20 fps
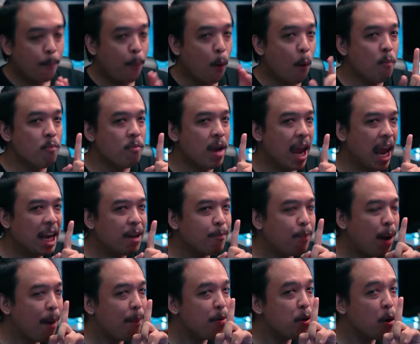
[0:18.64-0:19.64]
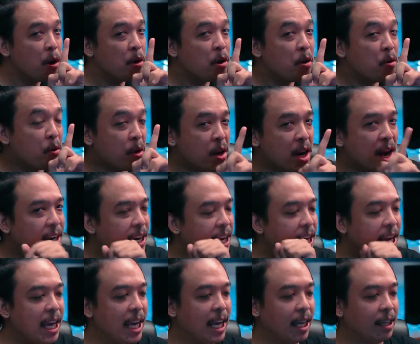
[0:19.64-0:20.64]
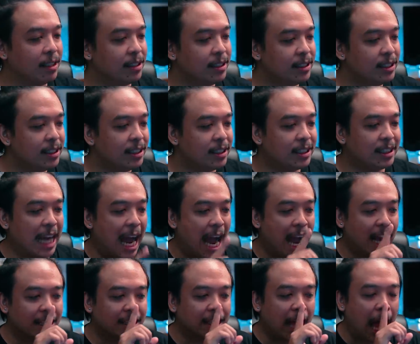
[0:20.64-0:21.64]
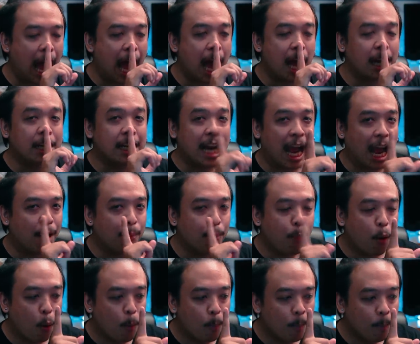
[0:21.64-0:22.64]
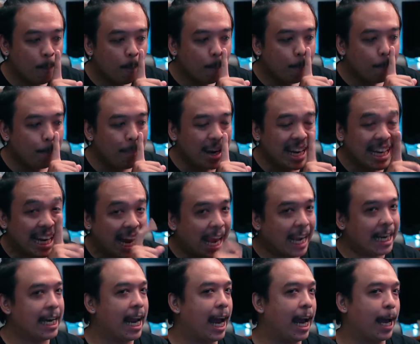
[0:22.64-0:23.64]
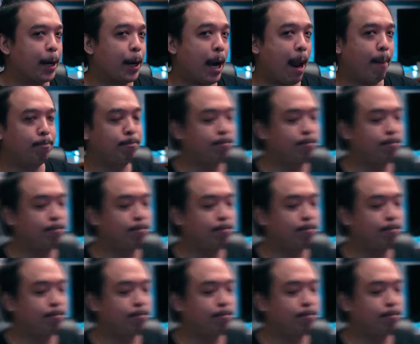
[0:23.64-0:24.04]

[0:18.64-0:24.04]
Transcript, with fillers: ผมเห็นภาพยนตร์เรื่องนี้ จากทางหนังผมไม่เล็กนะครับ